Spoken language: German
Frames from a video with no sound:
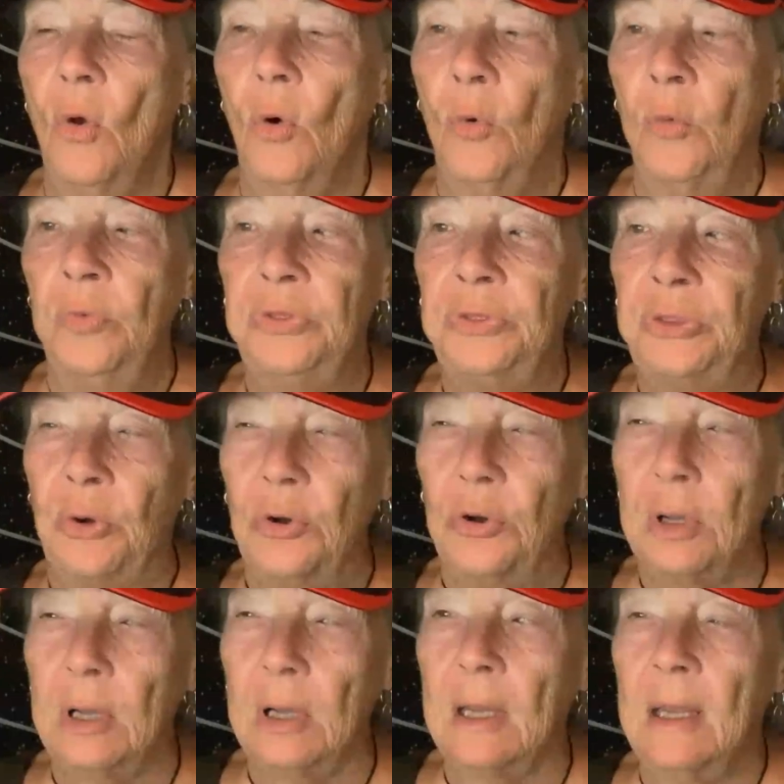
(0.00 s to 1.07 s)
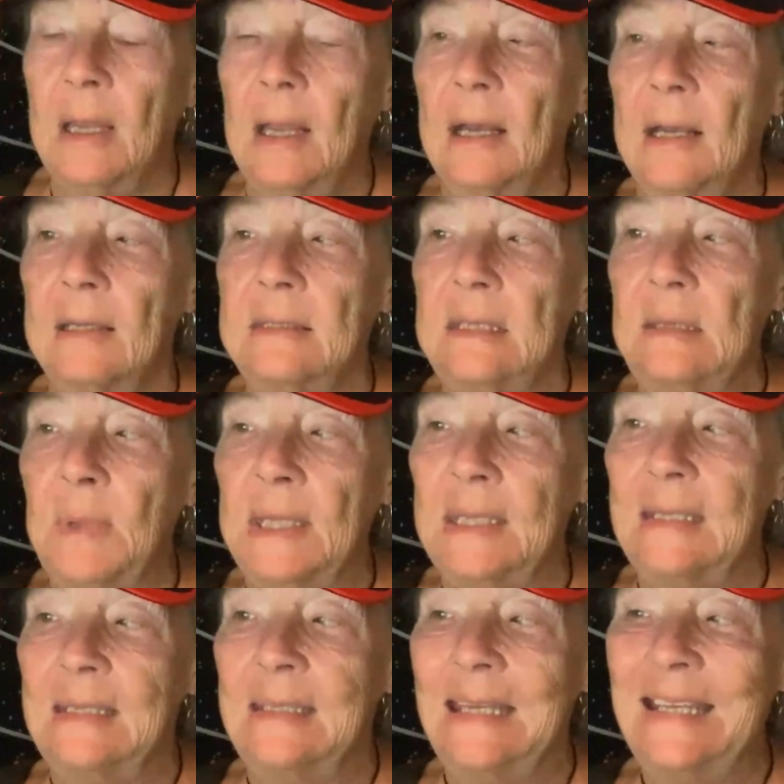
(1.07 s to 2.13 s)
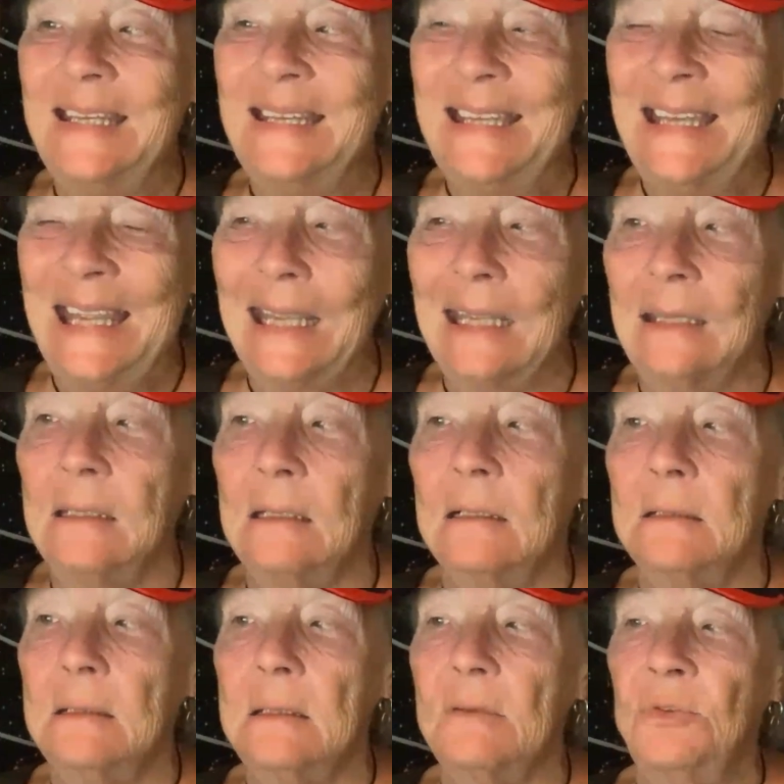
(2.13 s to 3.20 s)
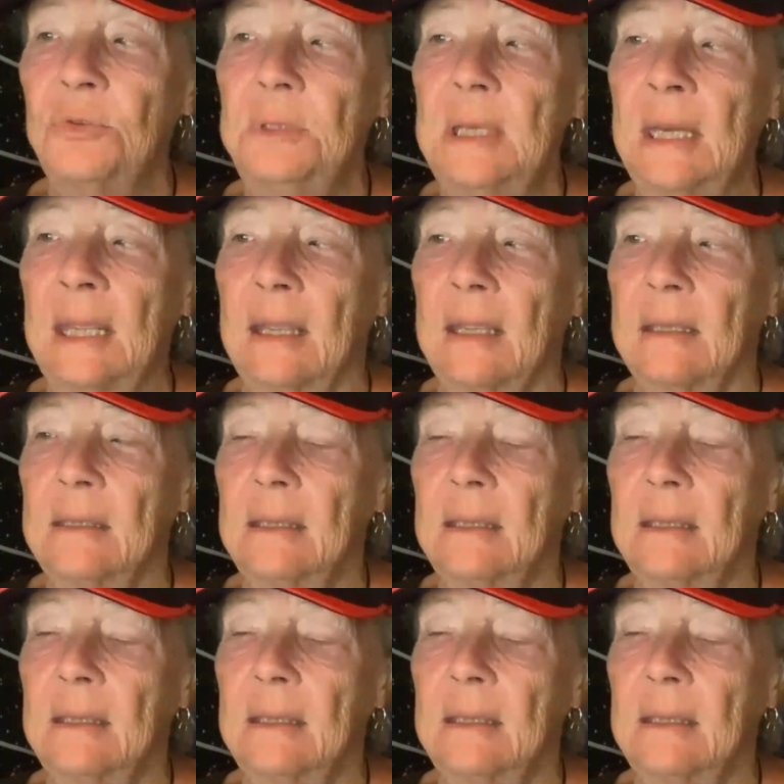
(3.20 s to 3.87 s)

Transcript: Und doch hat die Medizin nicht ganz Unrecht.